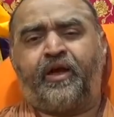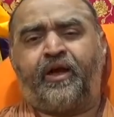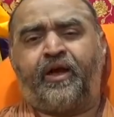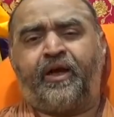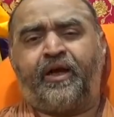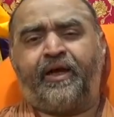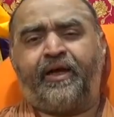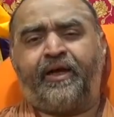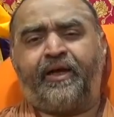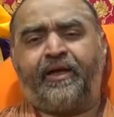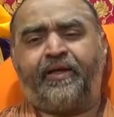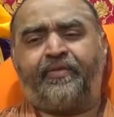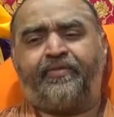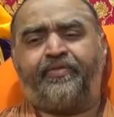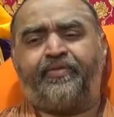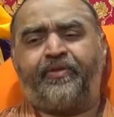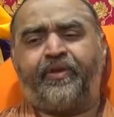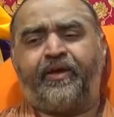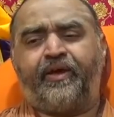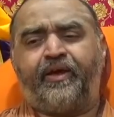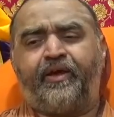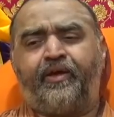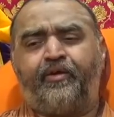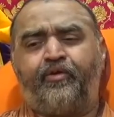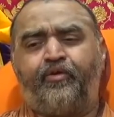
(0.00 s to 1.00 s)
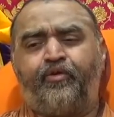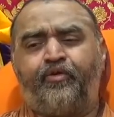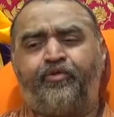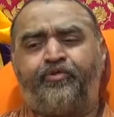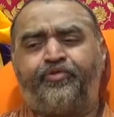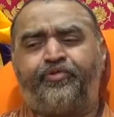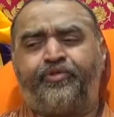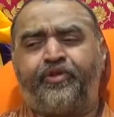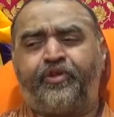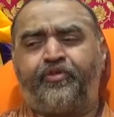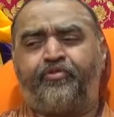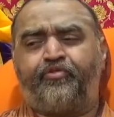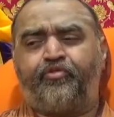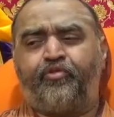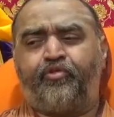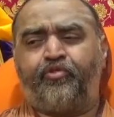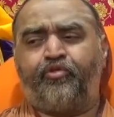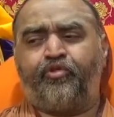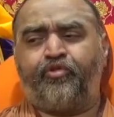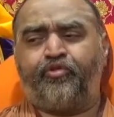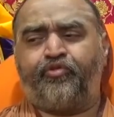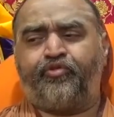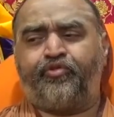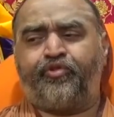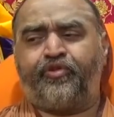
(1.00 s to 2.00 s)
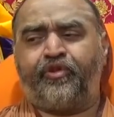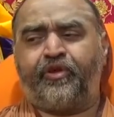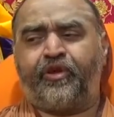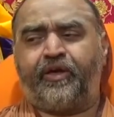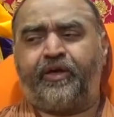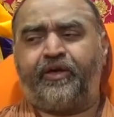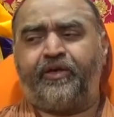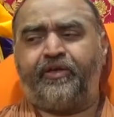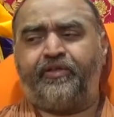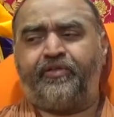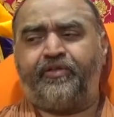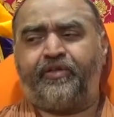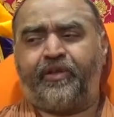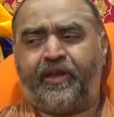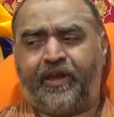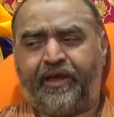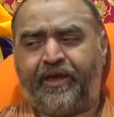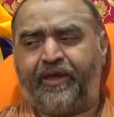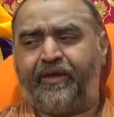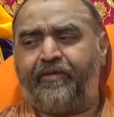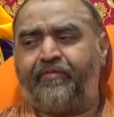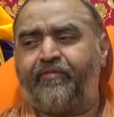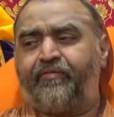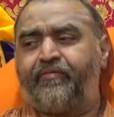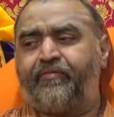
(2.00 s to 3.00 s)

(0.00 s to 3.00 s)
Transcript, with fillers: ஆயிரத்தி எண்ணூற்றி தொண்ணூற்றி ஐந்திலே